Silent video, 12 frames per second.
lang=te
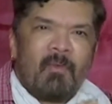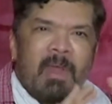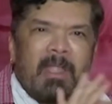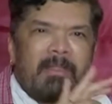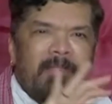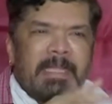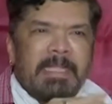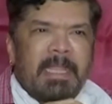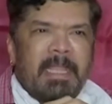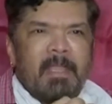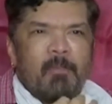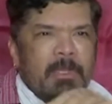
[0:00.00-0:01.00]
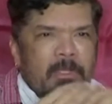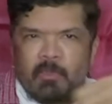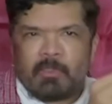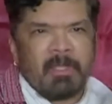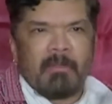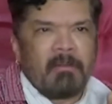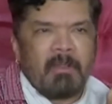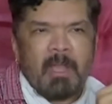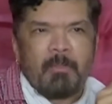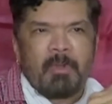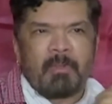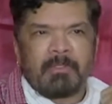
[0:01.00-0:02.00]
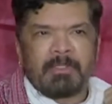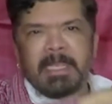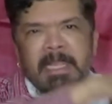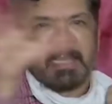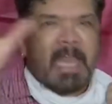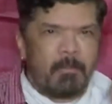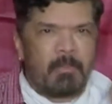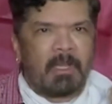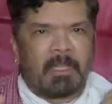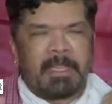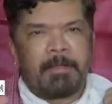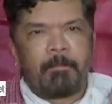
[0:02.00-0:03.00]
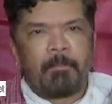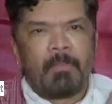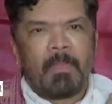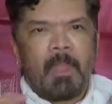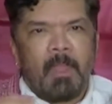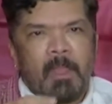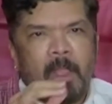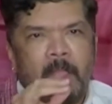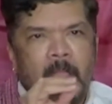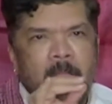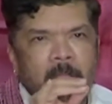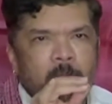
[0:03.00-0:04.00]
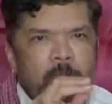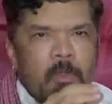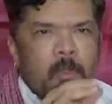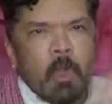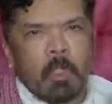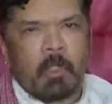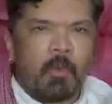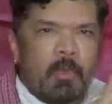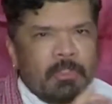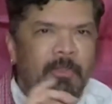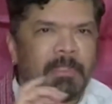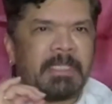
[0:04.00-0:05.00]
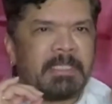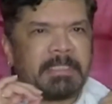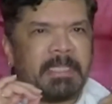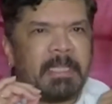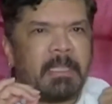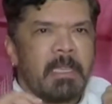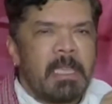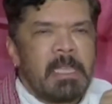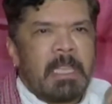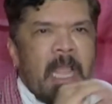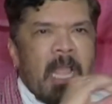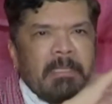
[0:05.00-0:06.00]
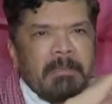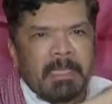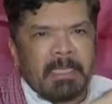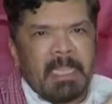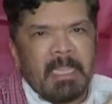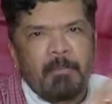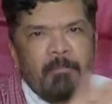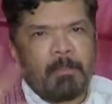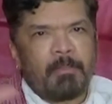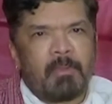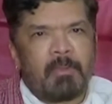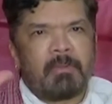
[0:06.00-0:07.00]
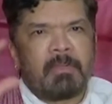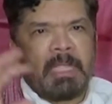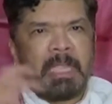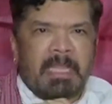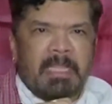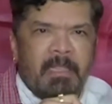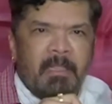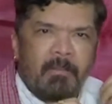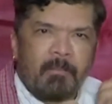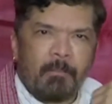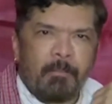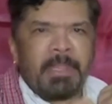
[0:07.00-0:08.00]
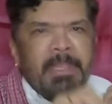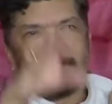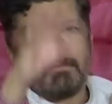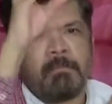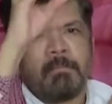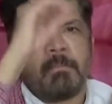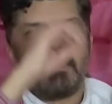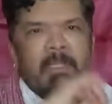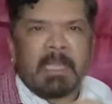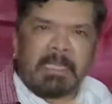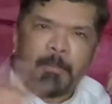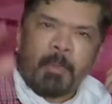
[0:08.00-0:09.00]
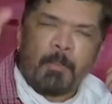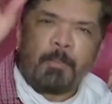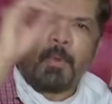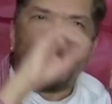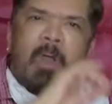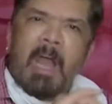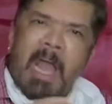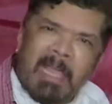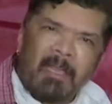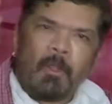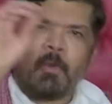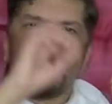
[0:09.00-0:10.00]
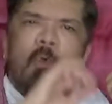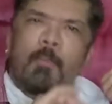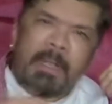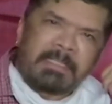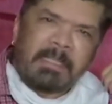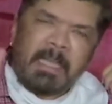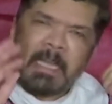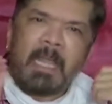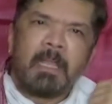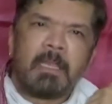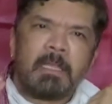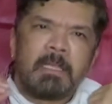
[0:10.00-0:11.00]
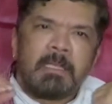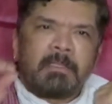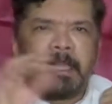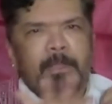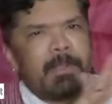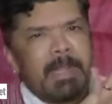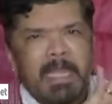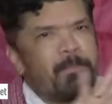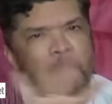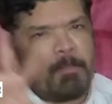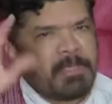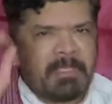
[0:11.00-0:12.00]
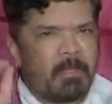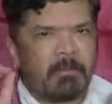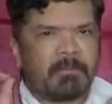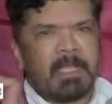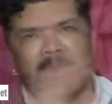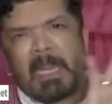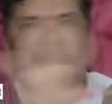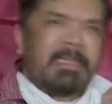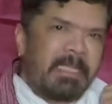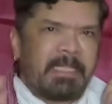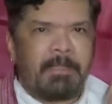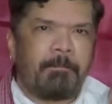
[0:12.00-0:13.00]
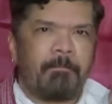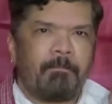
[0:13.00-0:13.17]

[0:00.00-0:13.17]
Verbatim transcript: వాళ్ళు ఎందుకంటే మనం చూసాం అప్పుడు సినీ కార్మికులకి ఆ కొన్ని కోట్లు వసూలు చేసి అందరికీ పాపం ఇళ్ళకి బియ్యం కందిపప్పు ఆయిలు పంచదార దగ్గర నుండి పంపించారు చాలామందికి